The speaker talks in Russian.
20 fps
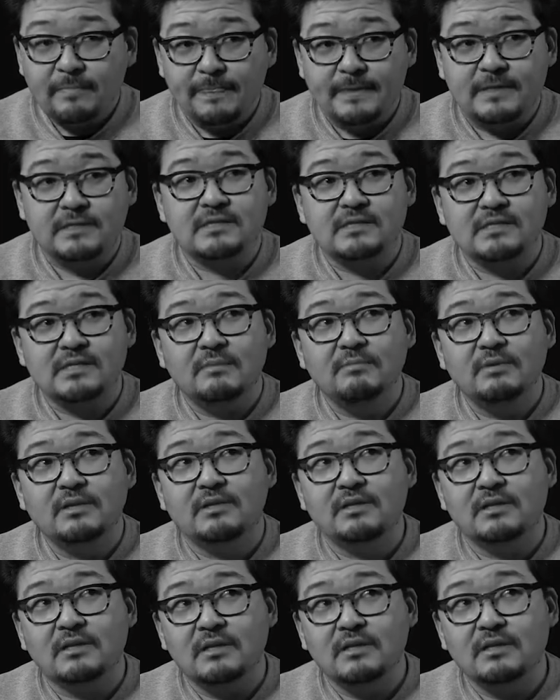Если самые
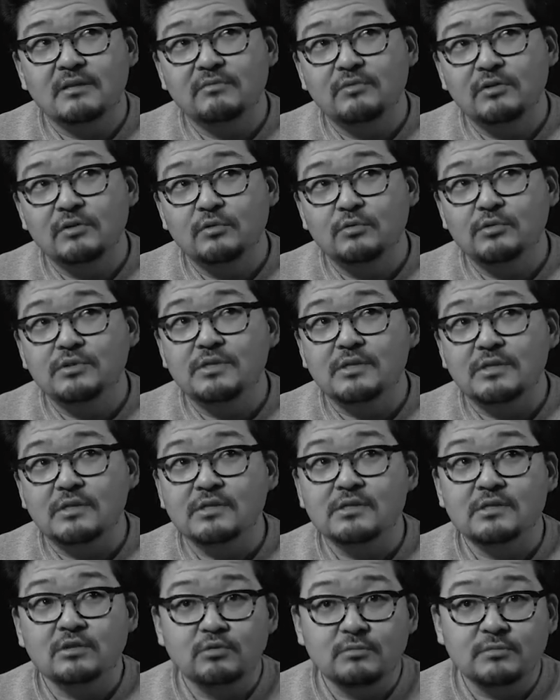талантливые люди
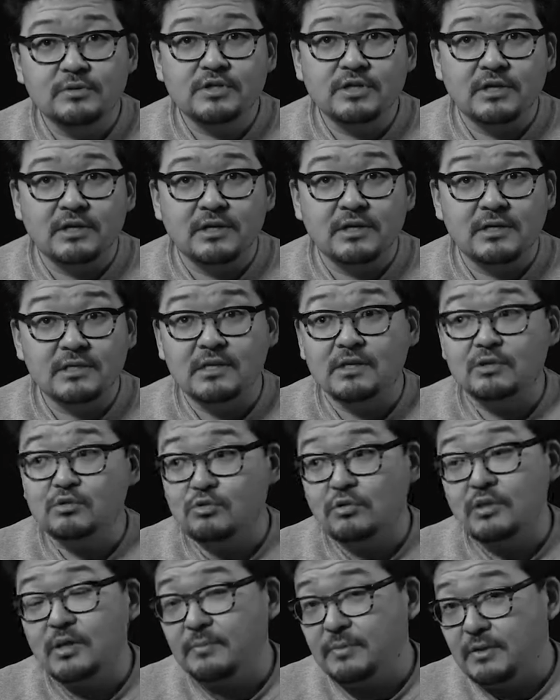из-за рубежа хотят
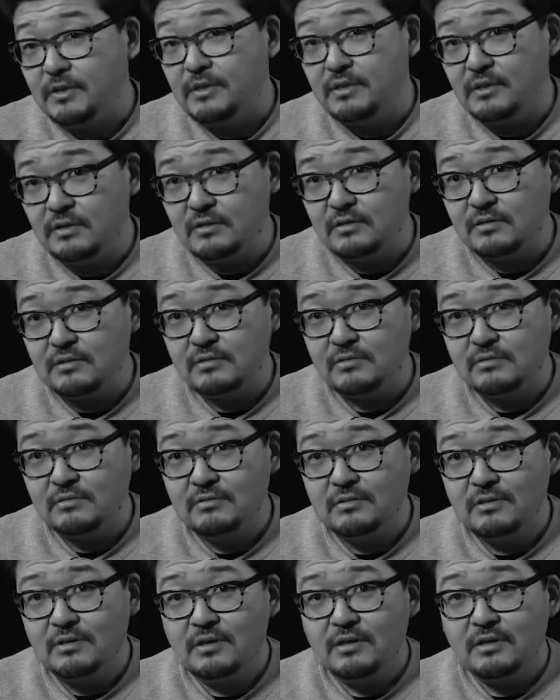сюда переехать,
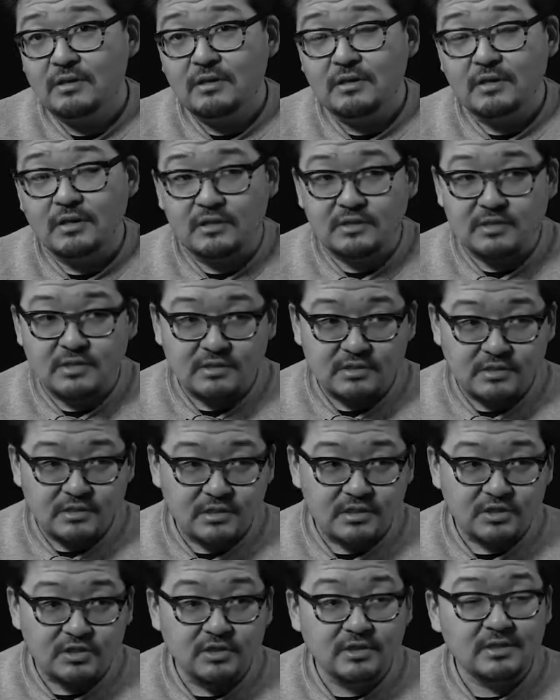хотят
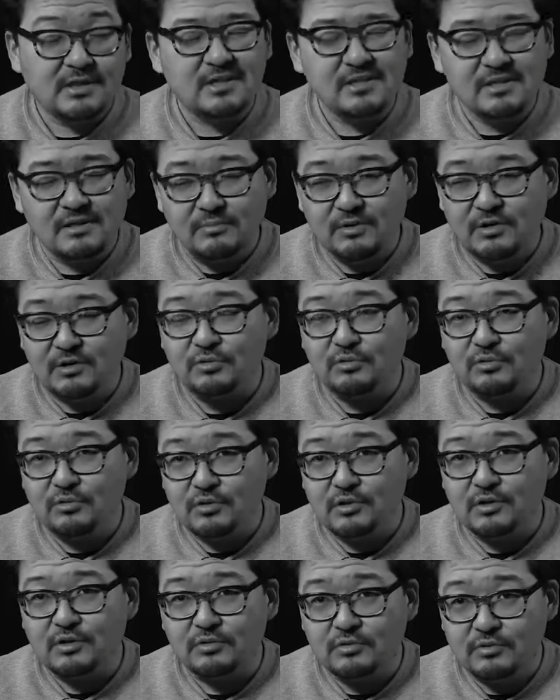здесь жить хотя бы
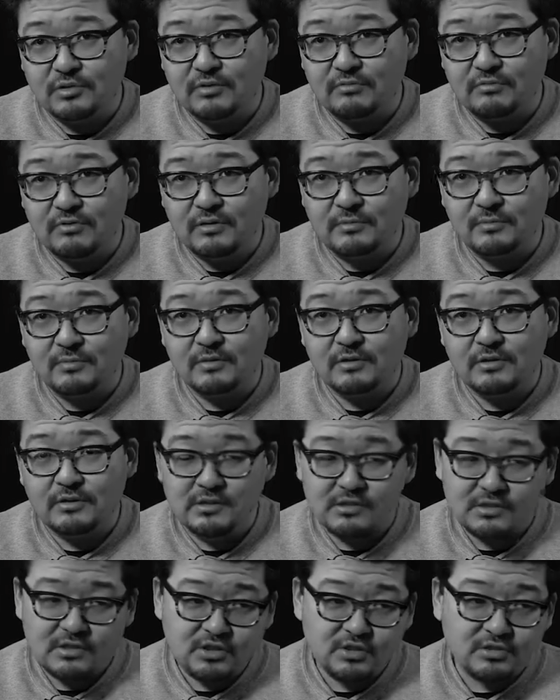какое-то короткое время,
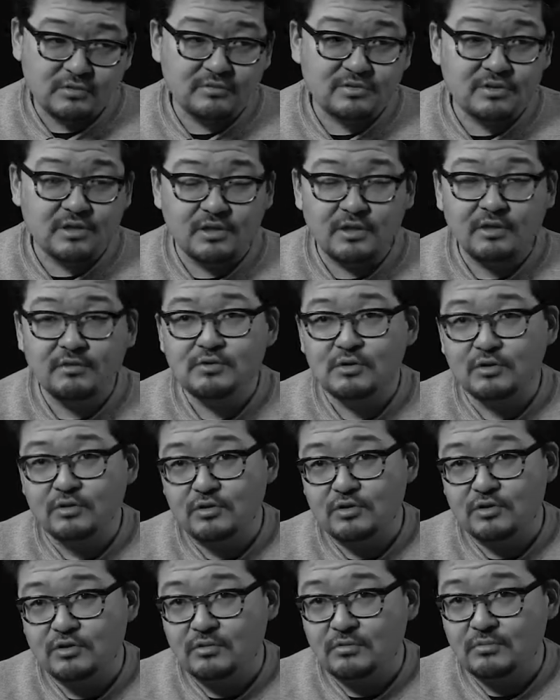это значит, что в стране все
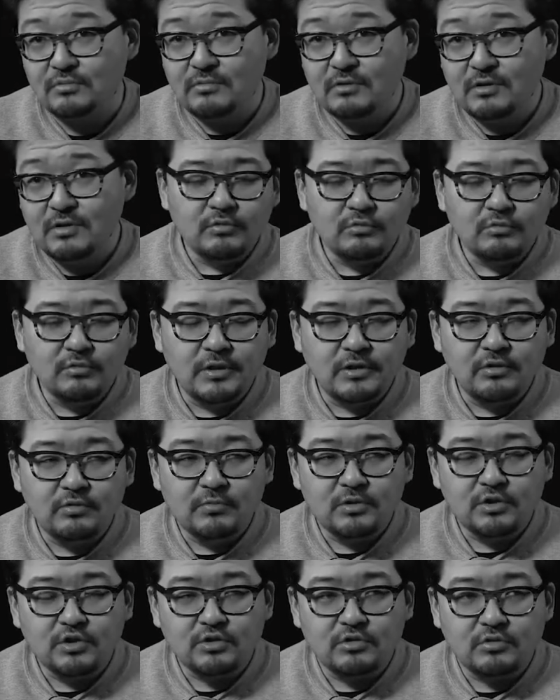хорошо. Но я
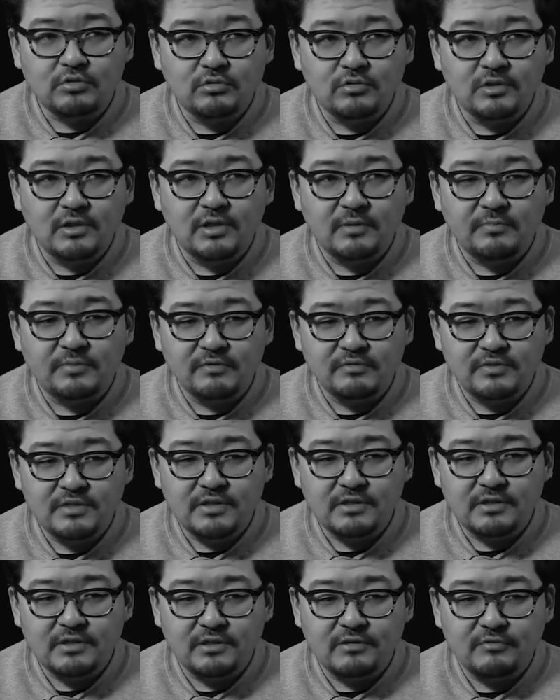думаю, что для
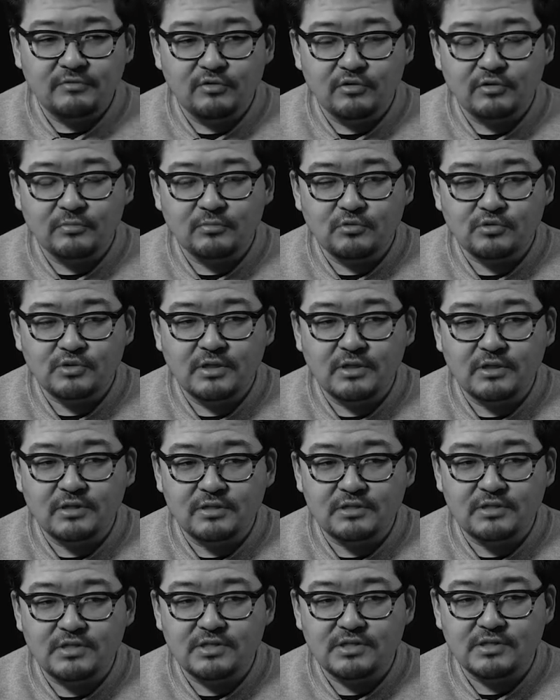проведения реформ нужна
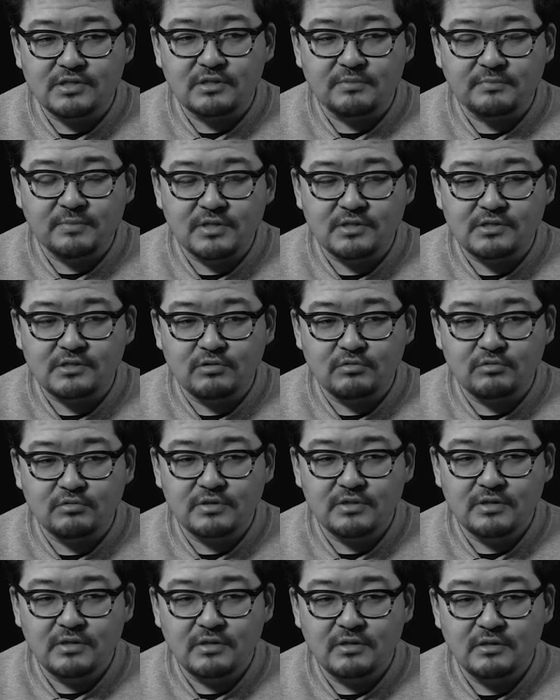критическая масса
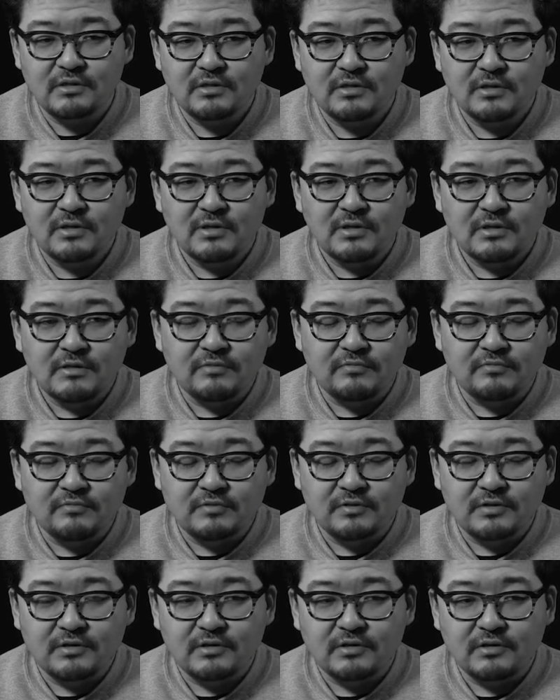людей
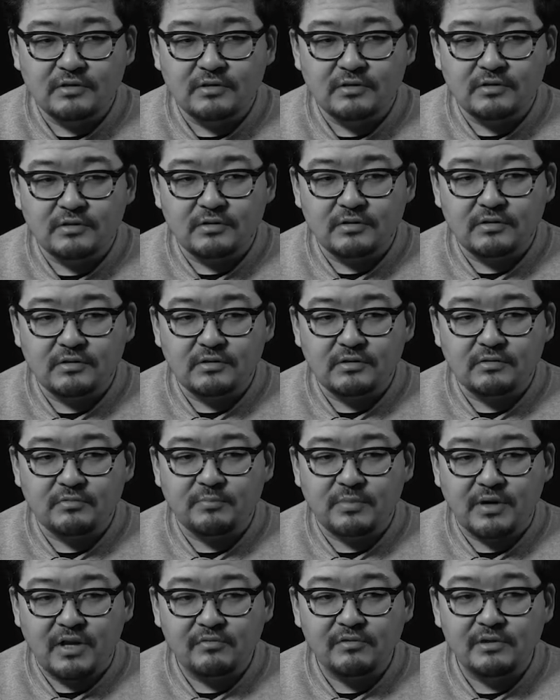в
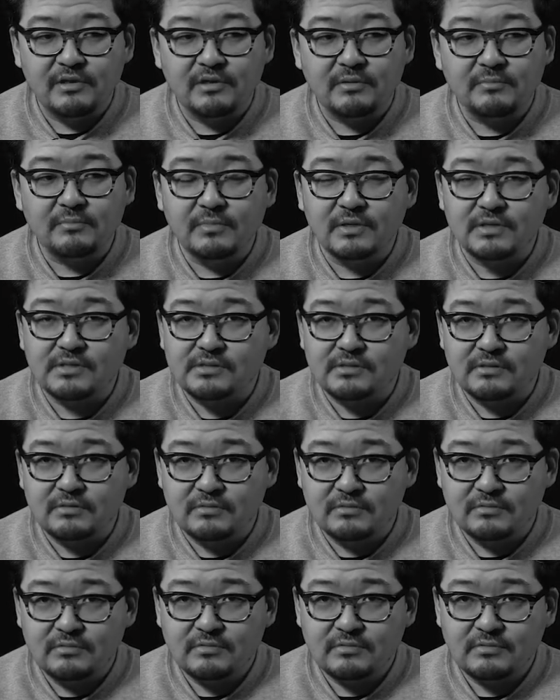правильном месте
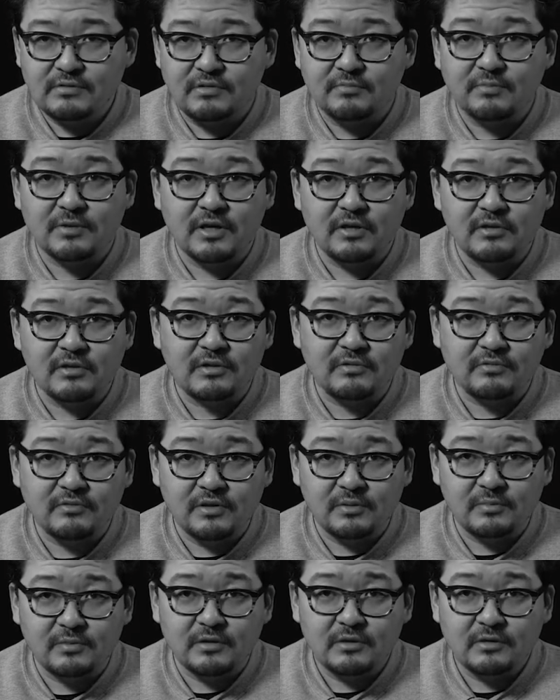и правильное
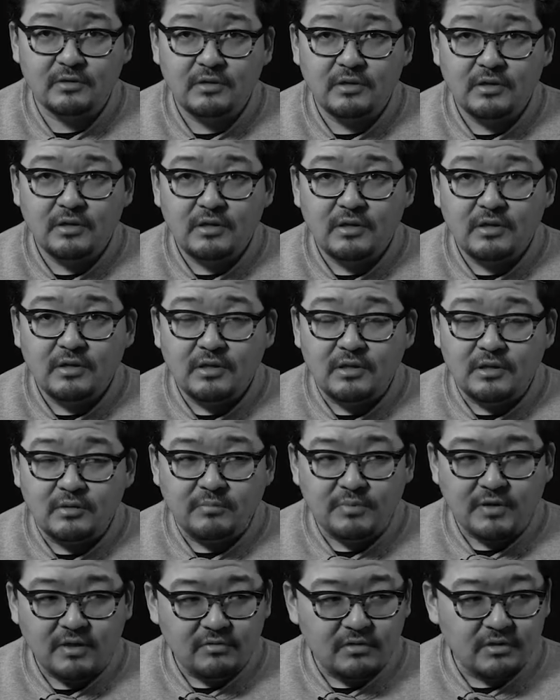время. И
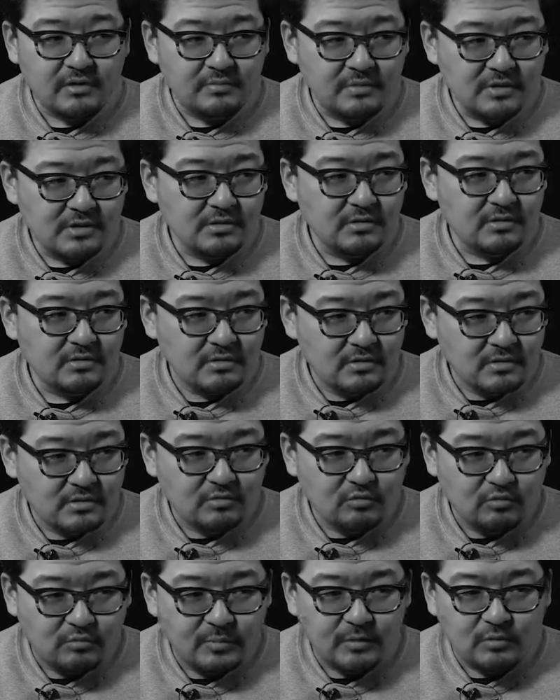правильное место — это,
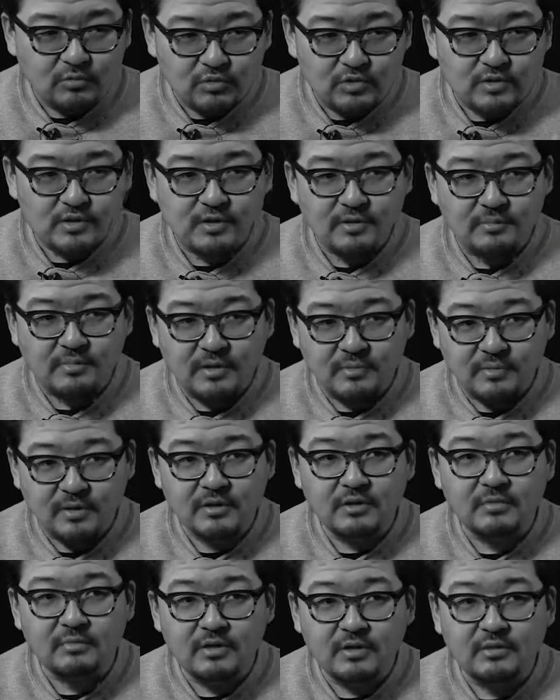ну, в первую очередь, там,
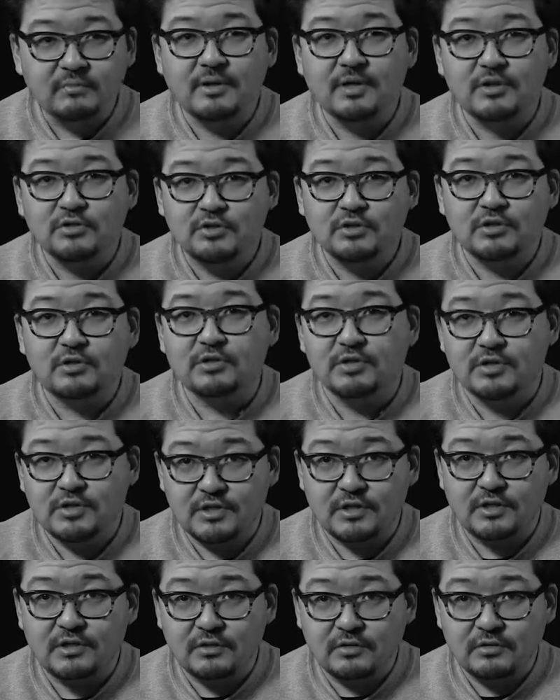команда принимающих
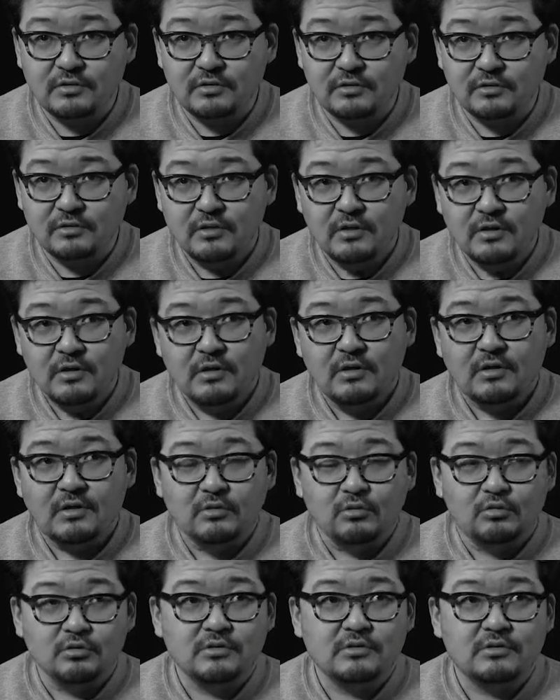решения, да?
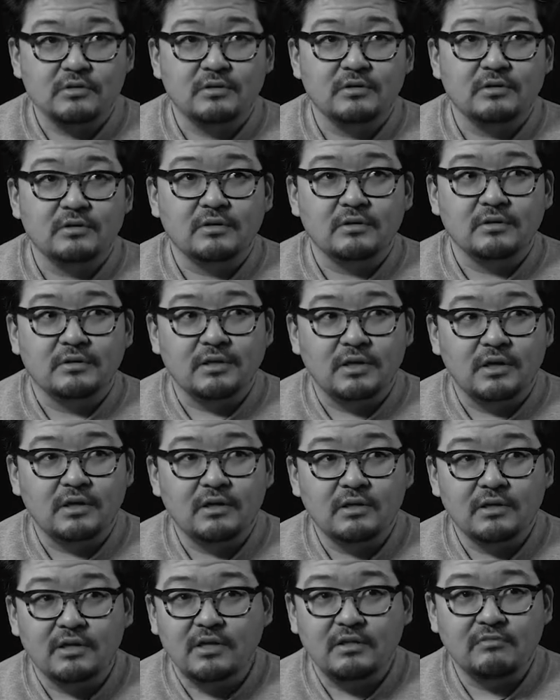То есть э,
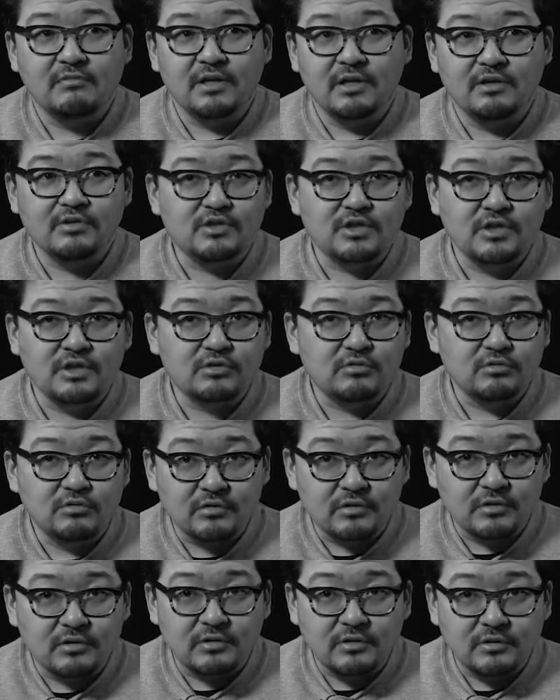я не являюсь частью
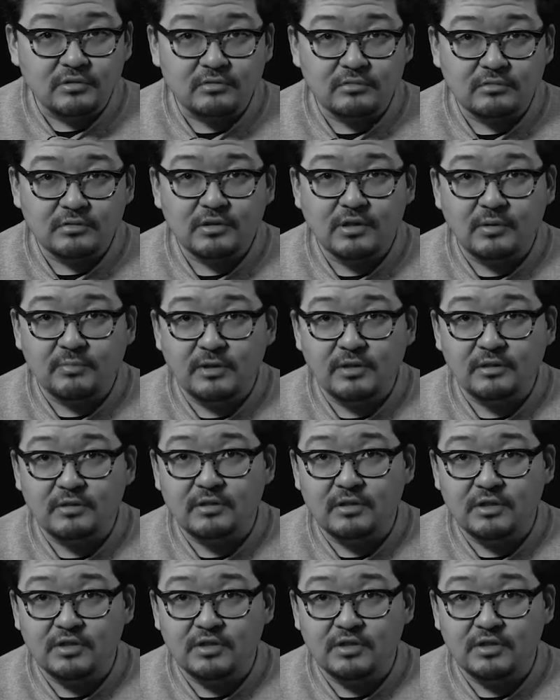этой команды.